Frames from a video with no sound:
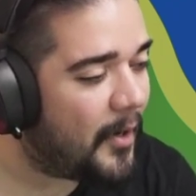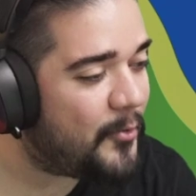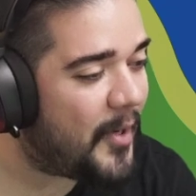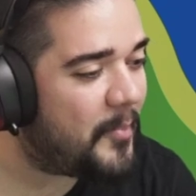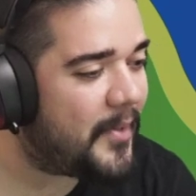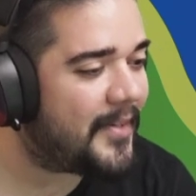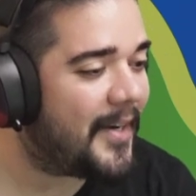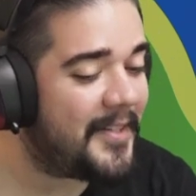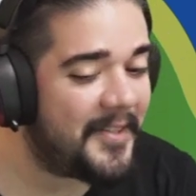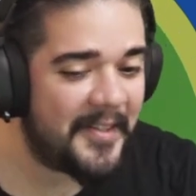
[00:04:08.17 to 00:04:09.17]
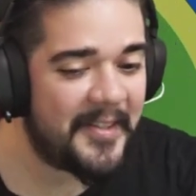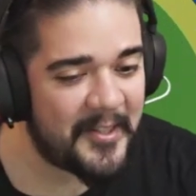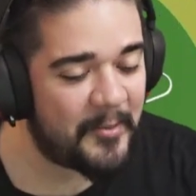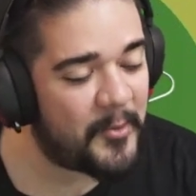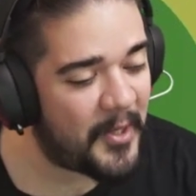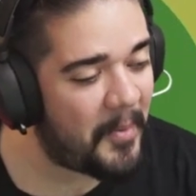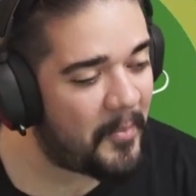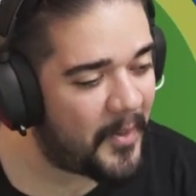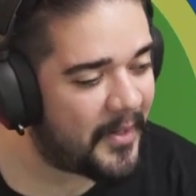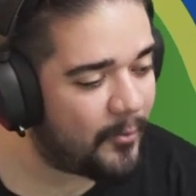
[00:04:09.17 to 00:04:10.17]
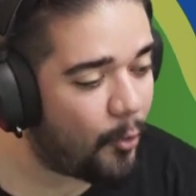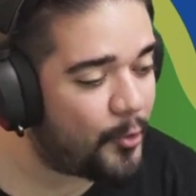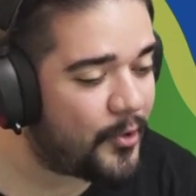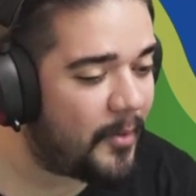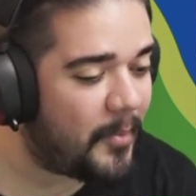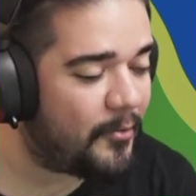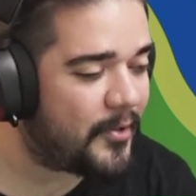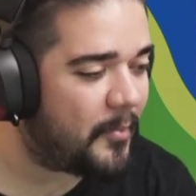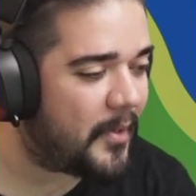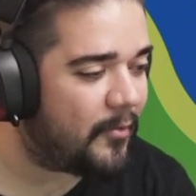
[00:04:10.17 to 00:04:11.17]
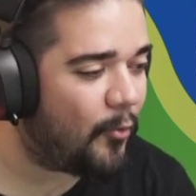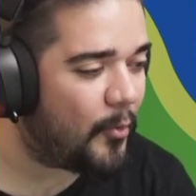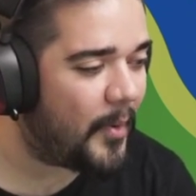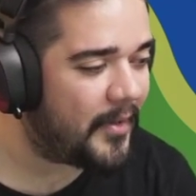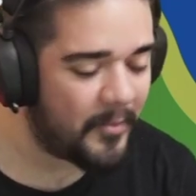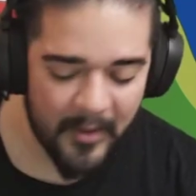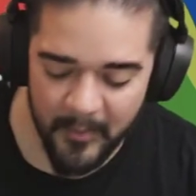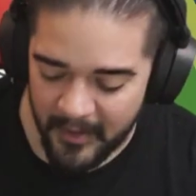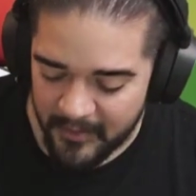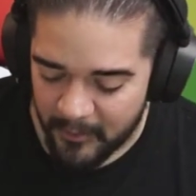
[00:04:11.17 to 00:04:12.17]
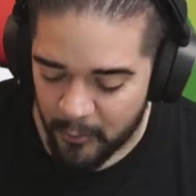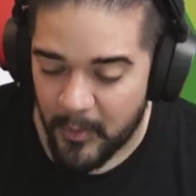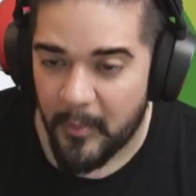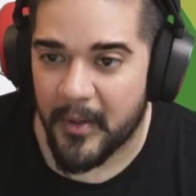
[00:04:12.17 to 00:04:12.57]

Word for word: Mountain Blade kaç senesinde çıkmış hemen bakın. Orijinal Mountain Blade. Warband'e bakmayın. Hatta dur